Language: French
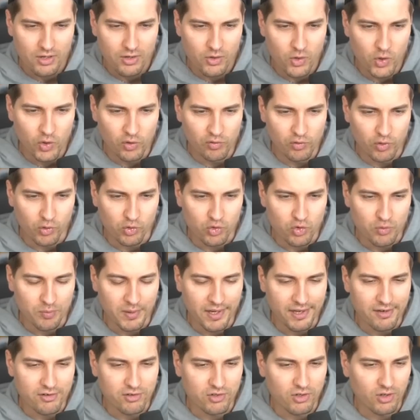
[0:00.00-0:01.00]
euh, faut que tu
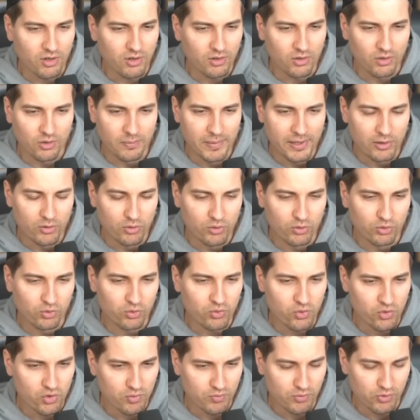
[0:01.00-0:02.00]
prennes genre euh, bah, le
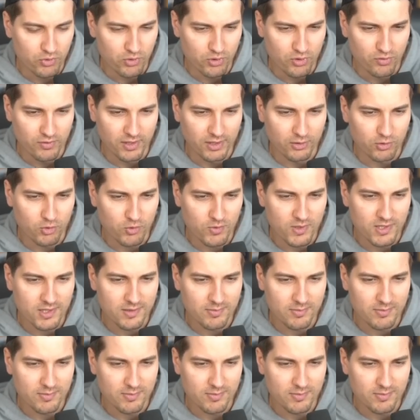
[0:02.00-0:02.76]
12 plus le 28